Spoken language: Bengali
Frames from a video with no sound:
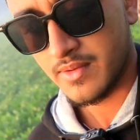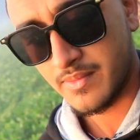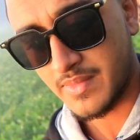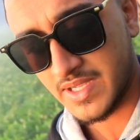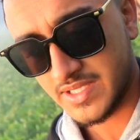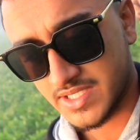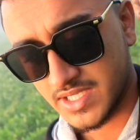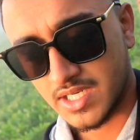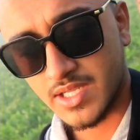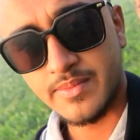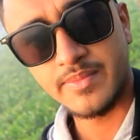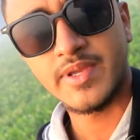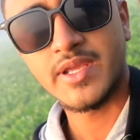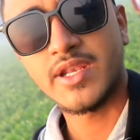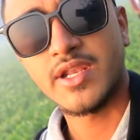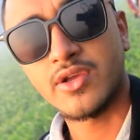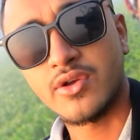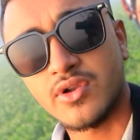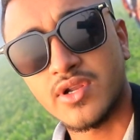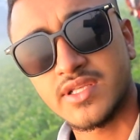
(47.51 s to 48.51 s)
বাজারে
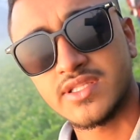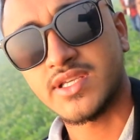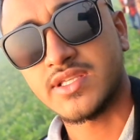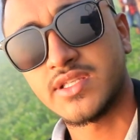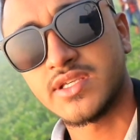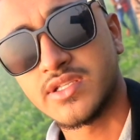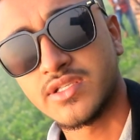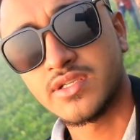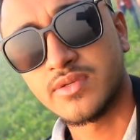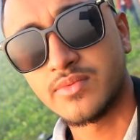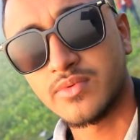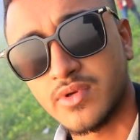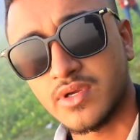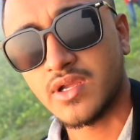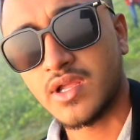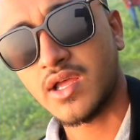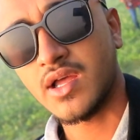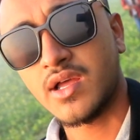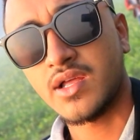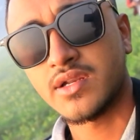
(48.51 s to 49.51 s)
বিক্রি করে তাদের
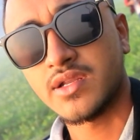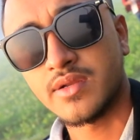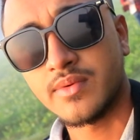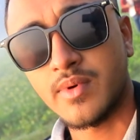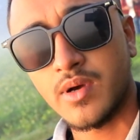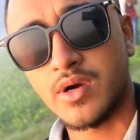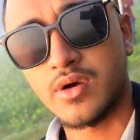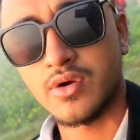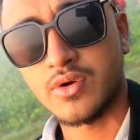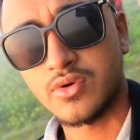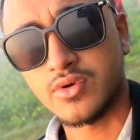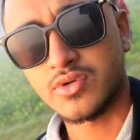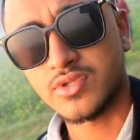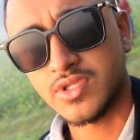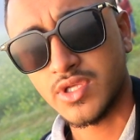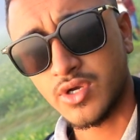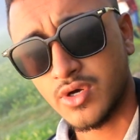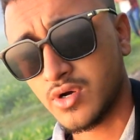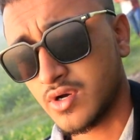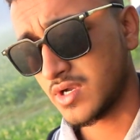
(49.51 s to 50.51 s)
জীবিকা নির্বাহ
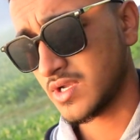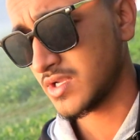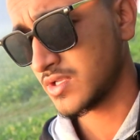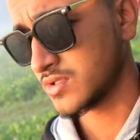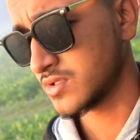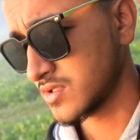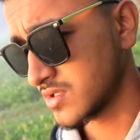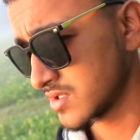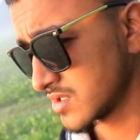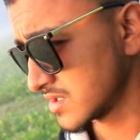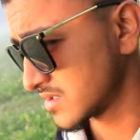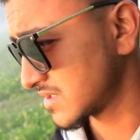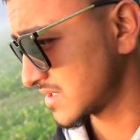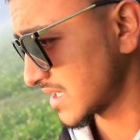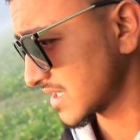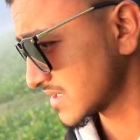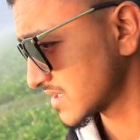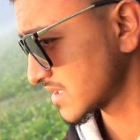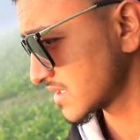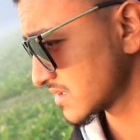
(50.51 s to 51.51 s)
করতে হয়
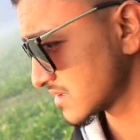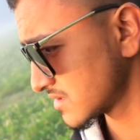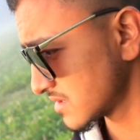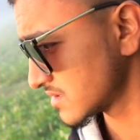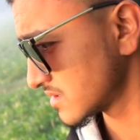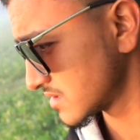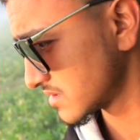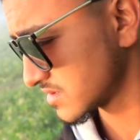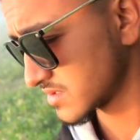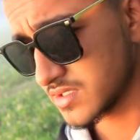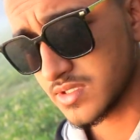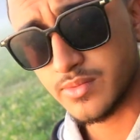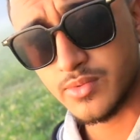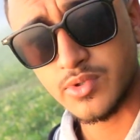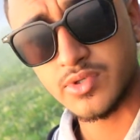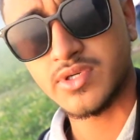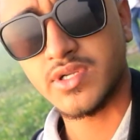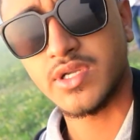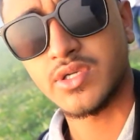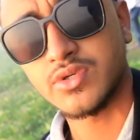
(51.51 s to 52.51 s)
তাদের
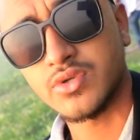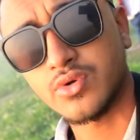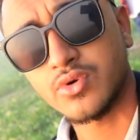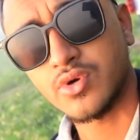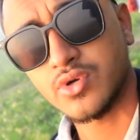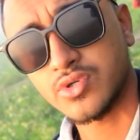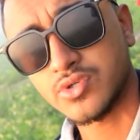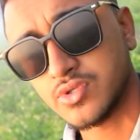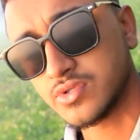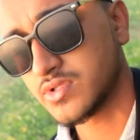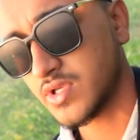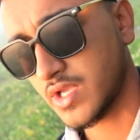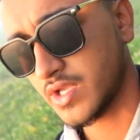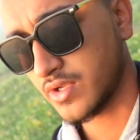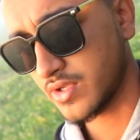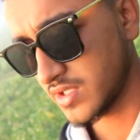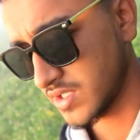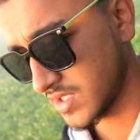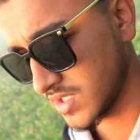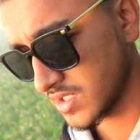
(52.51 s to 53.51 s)
জীবনটা একটু
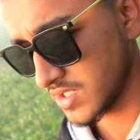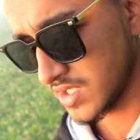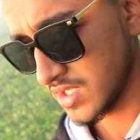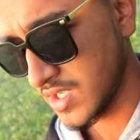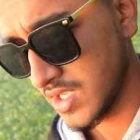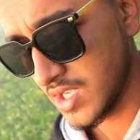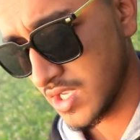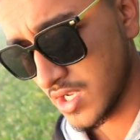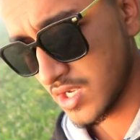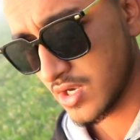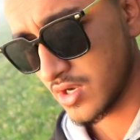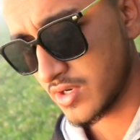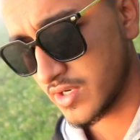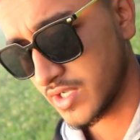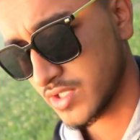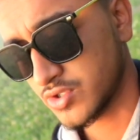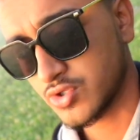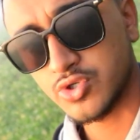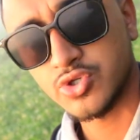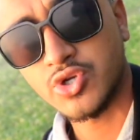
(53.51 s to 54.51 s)
কষ্টদায়কই কারণ
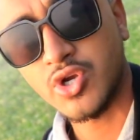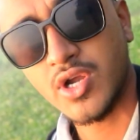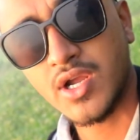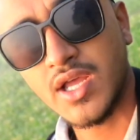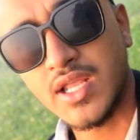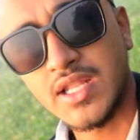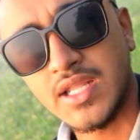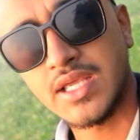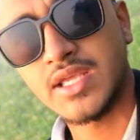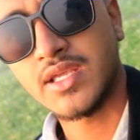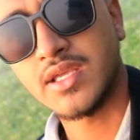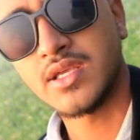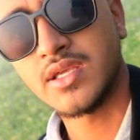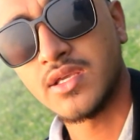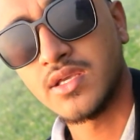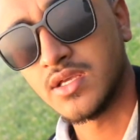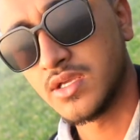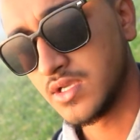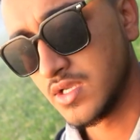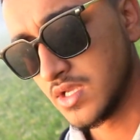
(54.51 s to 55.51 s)
এত সকালে
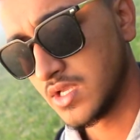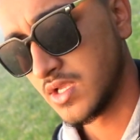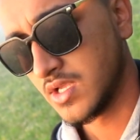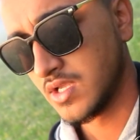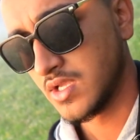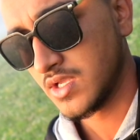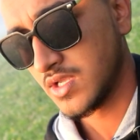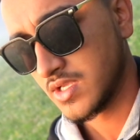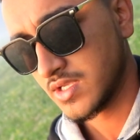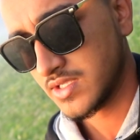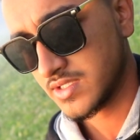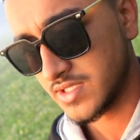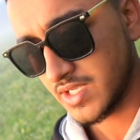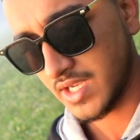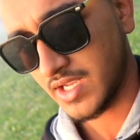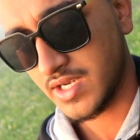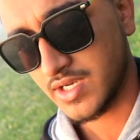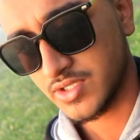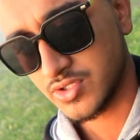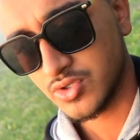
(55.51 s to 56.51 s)

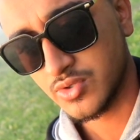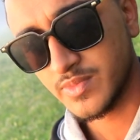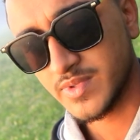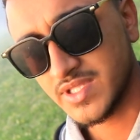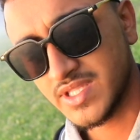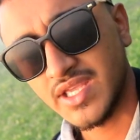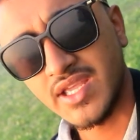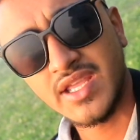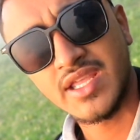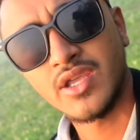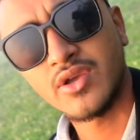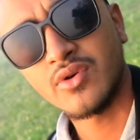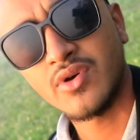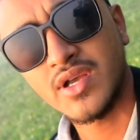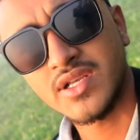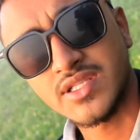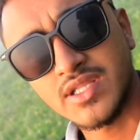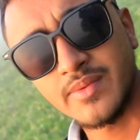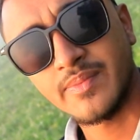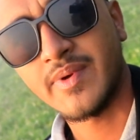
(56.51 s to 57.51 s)
যেখানে জমিতে কেউ
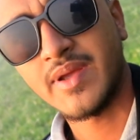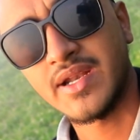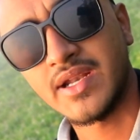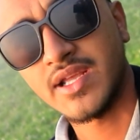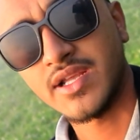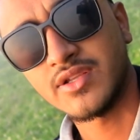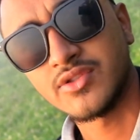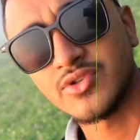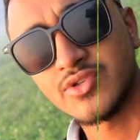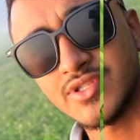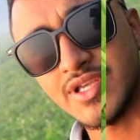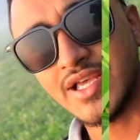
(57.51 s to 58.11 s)
আসতে পারে না কিন্তু